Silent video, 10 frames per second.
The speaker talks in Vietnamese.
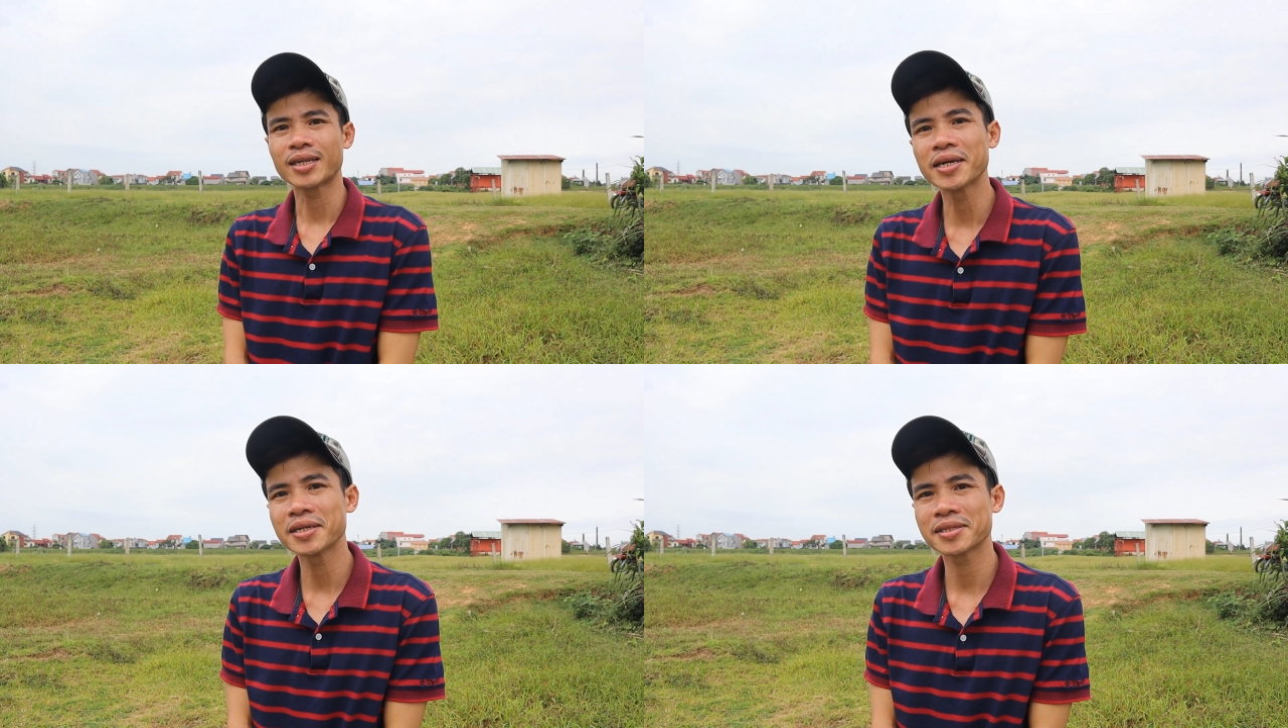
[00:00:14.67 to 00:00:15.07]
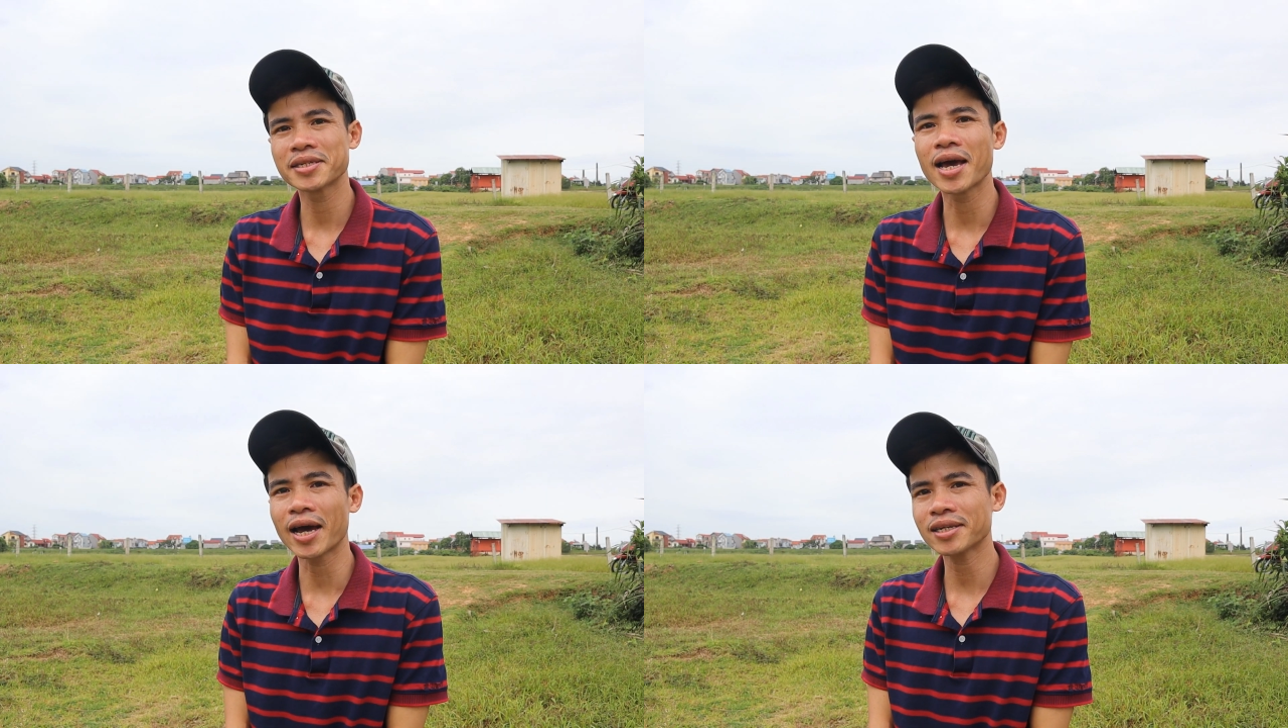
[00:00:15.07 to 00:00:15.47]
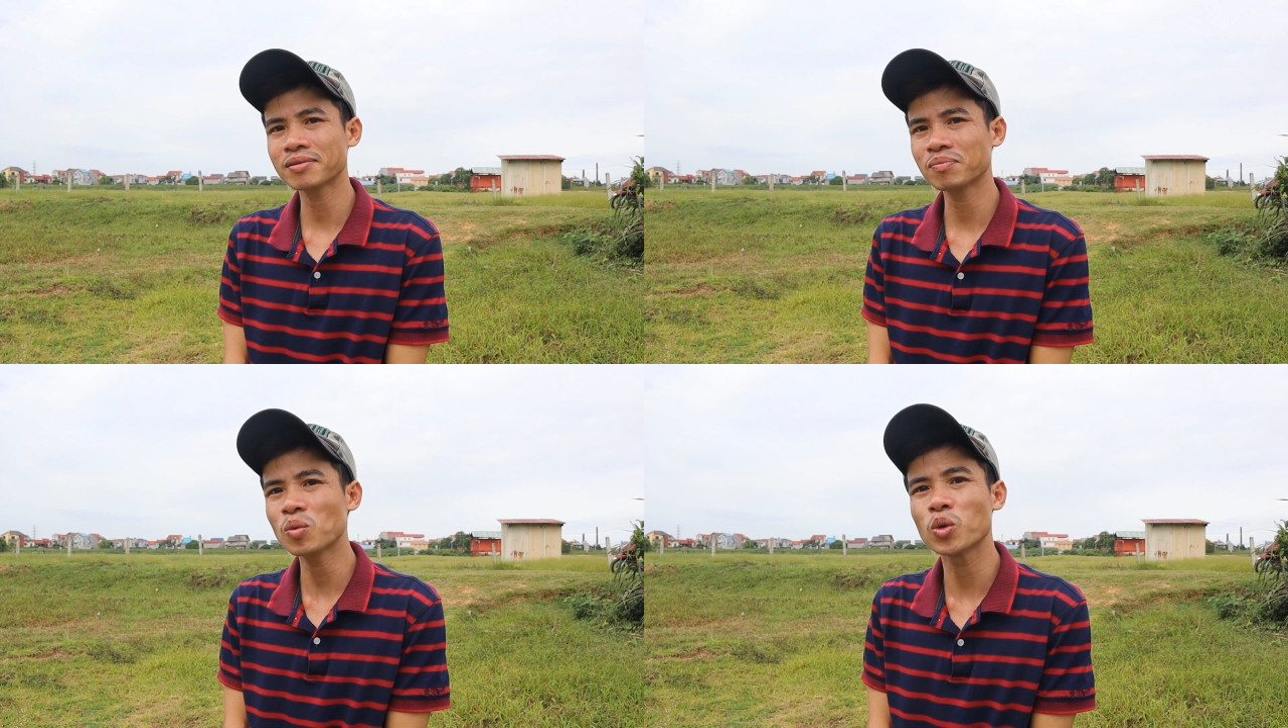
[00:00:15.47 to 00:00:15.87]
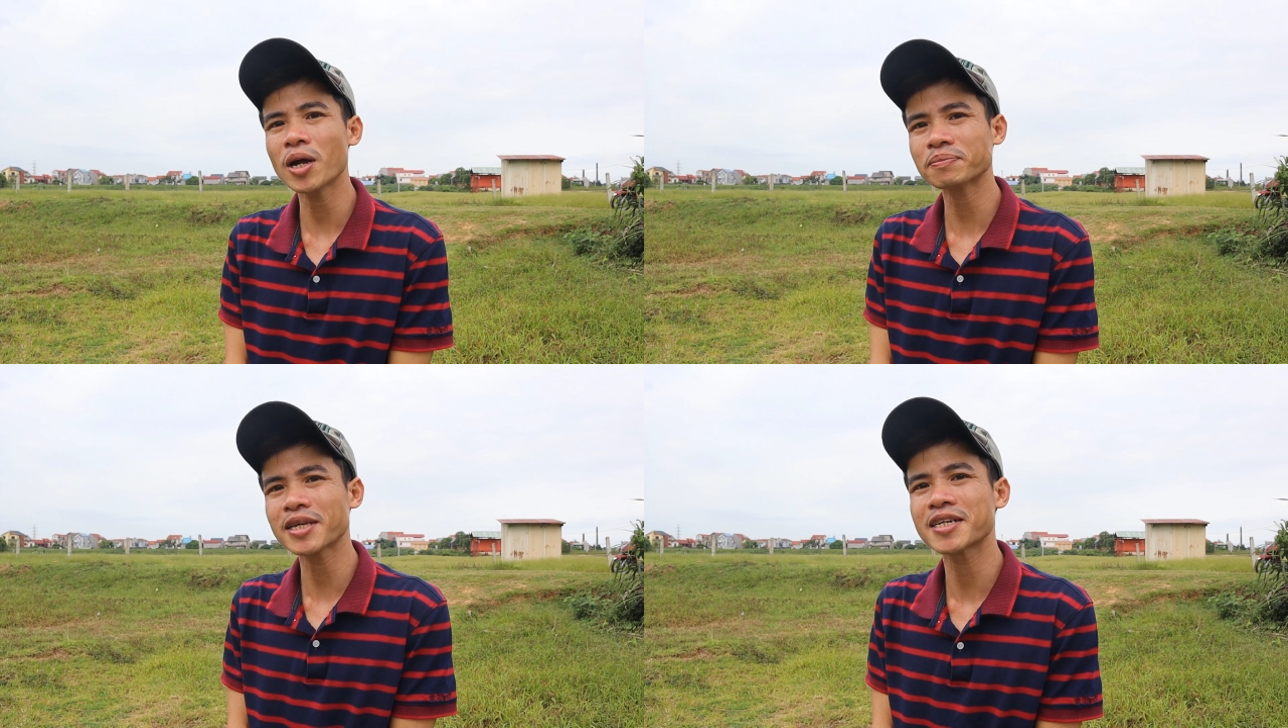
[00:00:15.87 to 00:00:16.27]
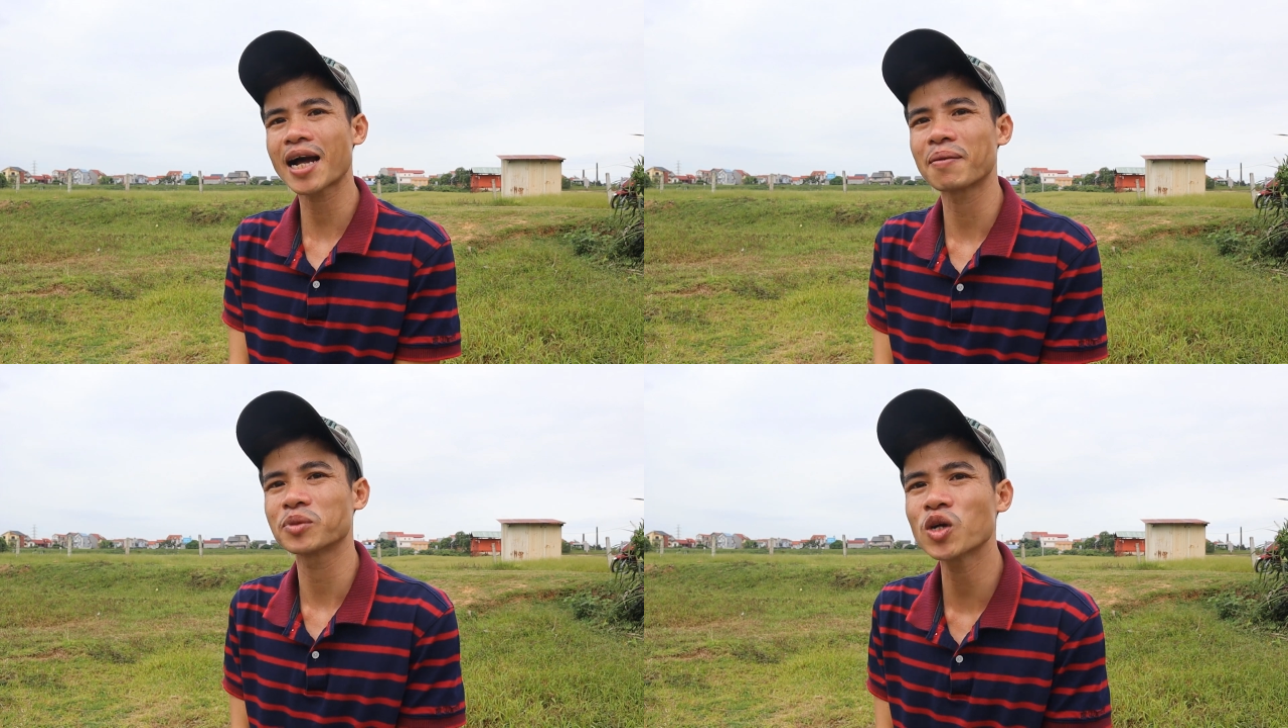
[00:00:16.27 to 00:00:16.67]
Thì để anh bù đắp tình
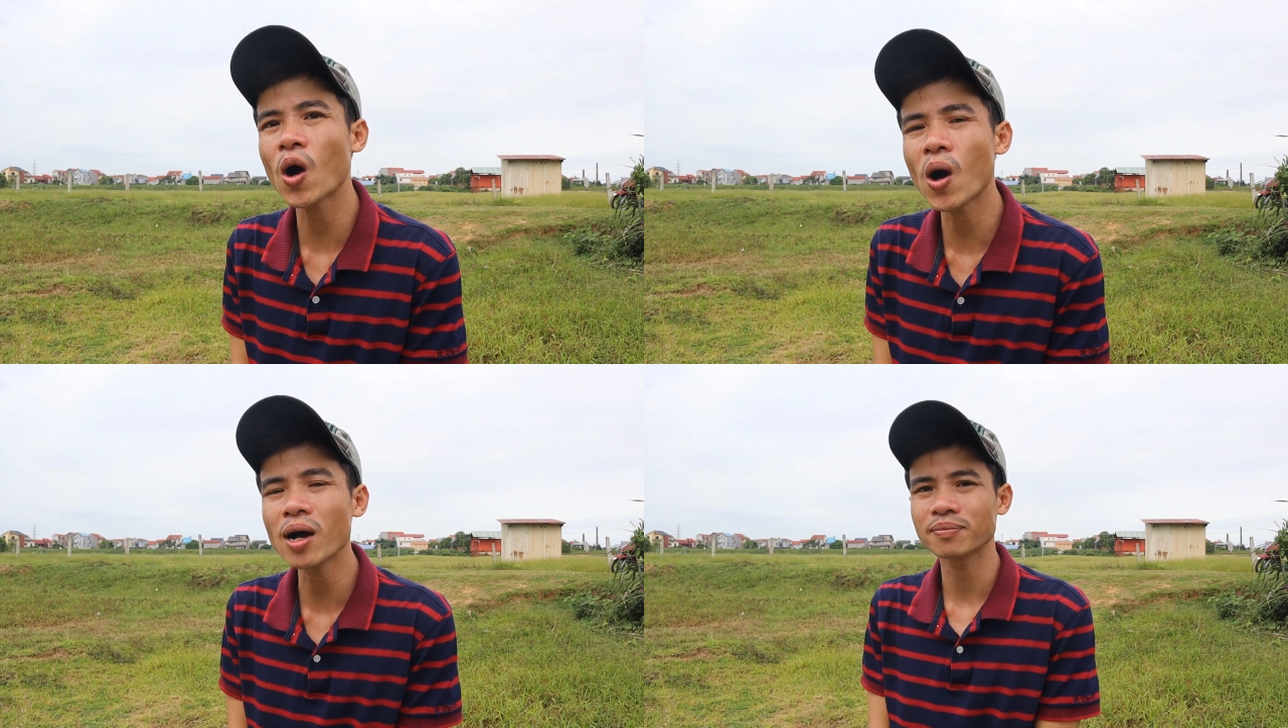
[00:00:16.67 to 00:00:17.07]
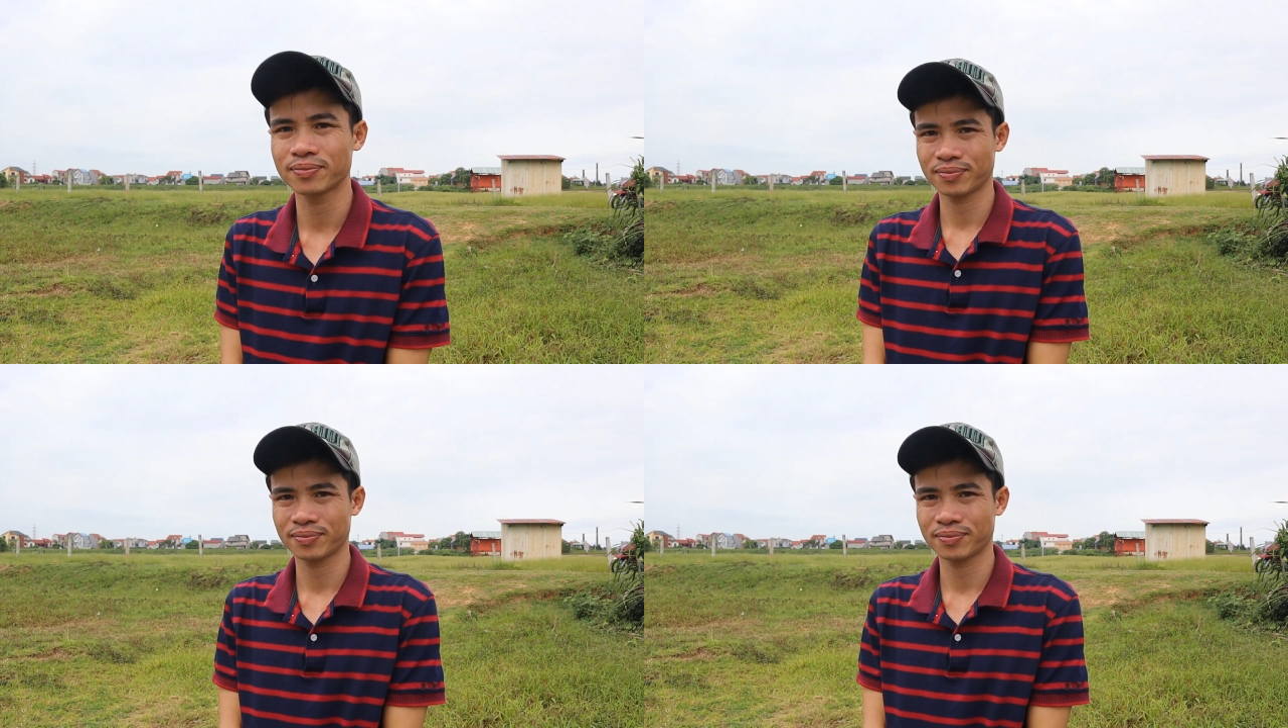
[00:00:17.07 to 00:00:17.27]
cảm cho.